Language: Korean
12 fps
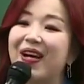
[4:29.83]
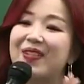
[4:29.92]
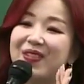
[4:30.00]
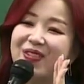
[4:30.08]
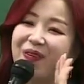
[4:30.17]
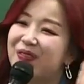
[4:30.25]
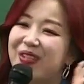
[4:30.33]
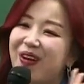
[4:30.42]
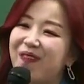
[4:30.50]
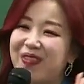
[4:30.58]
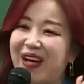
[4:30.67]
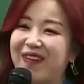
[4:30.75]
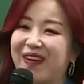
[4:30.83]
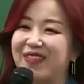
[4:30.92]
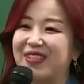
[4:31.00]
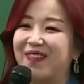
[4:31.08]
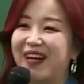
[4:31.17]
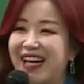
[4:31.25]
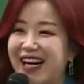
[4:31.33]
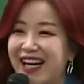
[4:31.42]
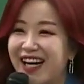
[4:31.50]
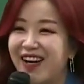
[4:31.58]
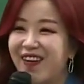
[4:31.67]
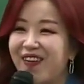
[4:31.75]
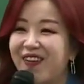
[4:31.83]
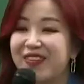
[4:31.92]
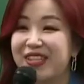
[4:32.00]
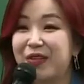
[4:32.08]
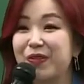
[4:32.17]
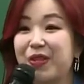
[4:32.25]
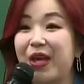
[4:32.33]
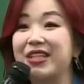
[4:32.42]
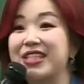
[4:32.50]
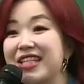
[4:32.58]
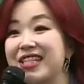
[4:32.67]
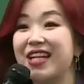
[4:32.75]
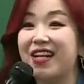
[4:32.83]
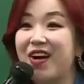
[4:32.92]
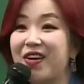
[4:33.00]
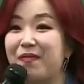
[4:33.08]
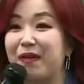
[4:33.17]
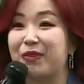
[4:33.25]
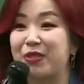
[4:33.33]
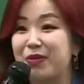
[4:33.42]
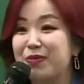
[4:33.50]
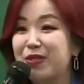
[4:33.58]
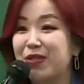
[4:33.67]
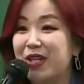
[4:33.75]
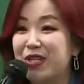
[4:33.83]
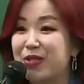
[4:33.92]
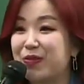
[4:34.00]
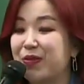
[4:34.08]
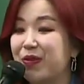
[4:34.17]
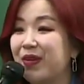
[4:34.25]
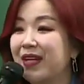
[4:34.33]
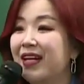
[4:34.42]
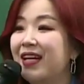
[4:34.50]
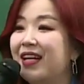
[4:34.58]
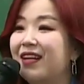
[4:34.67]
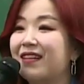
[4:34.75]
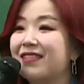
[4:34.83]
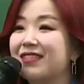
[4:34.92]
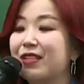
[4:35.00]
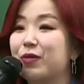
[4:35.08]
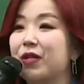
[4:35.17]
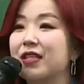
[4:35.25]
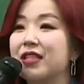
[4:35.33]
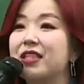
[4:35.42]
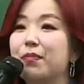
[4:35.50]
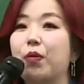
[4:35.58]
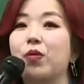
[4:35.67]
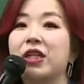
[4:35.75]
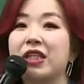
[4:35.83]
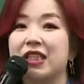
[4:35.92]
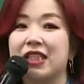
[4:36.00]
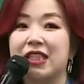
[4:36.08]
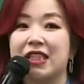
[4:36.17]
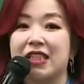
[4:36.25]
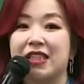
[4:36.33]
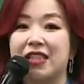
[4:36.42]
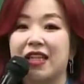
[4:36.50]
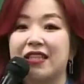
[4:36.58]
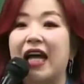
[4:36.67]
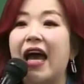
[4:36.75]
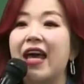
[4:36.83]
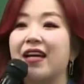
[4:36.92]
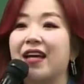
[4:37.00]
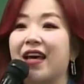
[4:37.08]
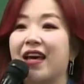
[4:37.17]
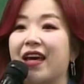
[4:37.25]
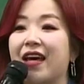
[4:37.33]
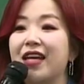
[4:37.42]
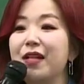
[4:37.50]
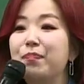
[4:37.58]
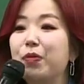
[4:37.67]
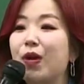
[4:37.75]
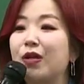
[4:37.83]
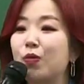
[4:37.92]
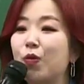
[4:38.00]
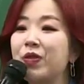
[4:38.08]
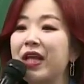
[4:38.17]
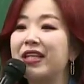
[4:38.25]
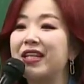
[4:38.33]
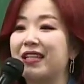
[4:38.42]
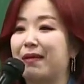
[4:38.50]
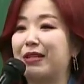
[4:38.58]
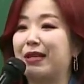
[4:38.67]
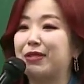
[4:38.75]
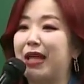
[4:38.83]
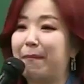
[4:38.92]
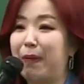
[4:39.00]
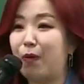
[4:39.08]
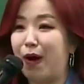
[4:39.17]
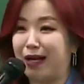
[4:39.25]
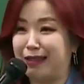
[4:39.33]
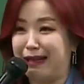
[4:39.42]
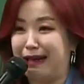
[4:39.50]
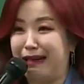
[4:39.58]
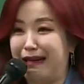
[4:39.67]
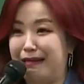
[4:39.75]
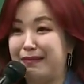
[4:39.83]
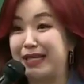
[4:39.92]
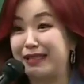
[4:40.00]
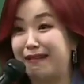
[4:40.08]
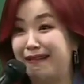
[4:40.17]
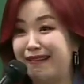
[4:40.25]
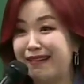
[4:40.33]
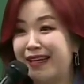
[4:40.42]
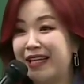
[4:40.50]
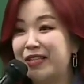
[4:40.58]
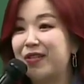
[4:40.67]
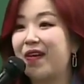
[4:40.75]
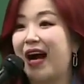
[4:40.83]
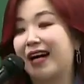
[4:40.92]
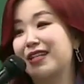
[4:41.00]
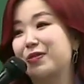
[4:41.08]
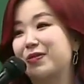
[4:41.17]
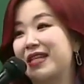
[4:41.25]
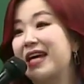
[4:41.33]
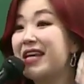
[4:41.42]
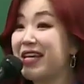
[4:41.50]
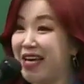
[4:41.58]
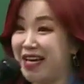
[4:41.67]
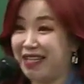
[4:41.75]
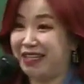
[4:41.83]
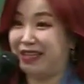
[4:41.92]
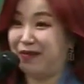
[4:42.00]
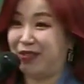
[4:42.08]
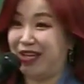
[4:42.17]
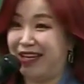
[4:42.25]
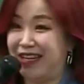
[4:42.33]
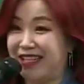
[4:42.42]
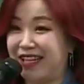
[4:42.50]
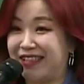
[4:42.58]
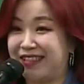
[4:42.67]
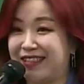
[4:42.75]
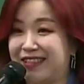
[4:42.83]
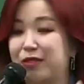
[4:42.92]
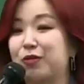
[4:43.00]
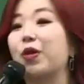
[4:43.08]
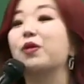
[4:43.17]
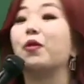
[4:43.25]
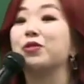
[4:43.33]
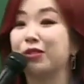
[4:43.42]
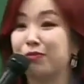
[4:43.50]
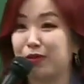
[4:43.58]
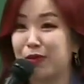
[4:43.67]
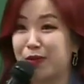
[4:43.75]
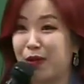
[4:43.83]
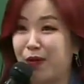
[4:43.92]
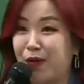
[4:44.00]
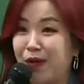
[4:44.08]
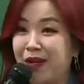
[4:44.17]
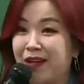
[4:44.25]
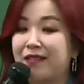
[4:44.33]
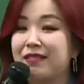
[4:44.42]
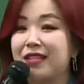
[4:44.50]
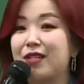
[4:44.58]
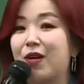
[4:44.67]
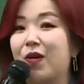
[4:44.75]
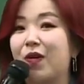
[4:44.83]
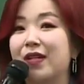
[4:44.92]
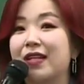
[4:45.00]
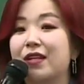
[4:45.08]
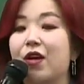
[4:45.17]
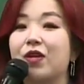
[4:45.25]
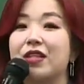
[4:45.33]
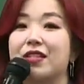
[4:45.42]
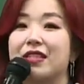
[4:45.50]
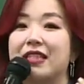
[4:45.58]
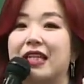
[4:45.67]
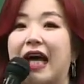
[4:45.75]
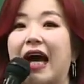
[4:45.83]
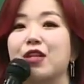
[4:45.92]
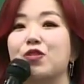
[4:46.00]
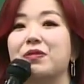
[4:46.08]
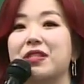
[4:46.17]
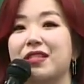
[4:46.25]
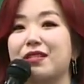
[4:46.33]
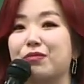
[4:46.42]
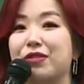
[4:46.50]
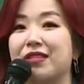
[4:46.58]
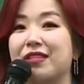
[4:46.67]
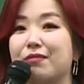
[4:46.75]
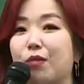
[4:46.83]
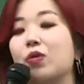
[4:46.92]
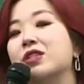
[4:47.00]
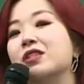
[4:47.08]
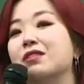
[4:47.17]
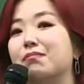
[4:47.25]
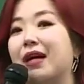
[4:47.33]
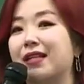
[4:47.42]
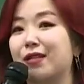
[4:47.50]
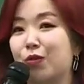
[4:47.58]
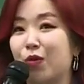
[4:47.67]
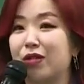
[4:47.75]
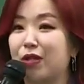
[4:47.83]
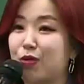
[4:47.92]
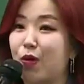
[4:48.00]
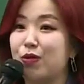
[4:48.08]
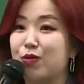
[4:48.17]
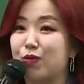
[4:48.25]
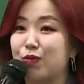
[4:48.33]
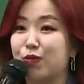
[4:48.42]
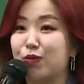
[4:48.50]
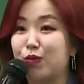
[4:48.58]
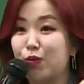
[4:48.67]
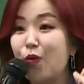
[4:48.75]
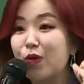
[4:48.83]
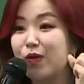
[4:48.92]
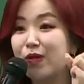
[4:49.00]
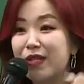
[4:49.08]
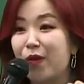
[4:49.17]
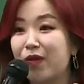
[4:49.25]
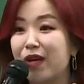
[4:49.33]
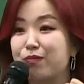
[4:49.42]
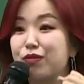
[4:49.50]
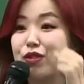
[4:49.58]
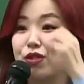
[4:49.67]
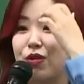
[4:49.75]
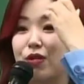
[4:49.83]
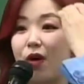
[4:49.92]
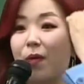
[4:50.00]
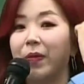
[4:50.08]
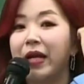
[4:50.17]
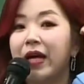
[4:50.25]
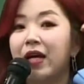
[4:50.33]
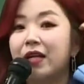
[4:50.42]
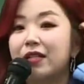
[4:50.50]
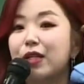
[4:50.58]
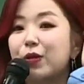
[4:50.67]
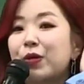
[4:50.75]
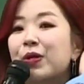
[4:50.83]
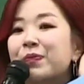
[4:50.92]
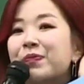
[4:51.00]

저 아저씨 너무 귀엽다 막 이러면서 막 어 그리고 되게 씩씩하게 막 면접 스터디 하시고 어 그리고 이제 본인은 나에게 1%라도 꼰대끼가 남았다면 다 빼고 가겠다 막 이런 그리고 가가지고 새내기 해야 되기 때문에 자기는 그래서 되게 멋있는 분이었어요. 그래서 여기 이제 나이 좀 있으신 분들 멋있는 만학도가 되셔가지고 꼭 이렇게 붙으셔서 그리고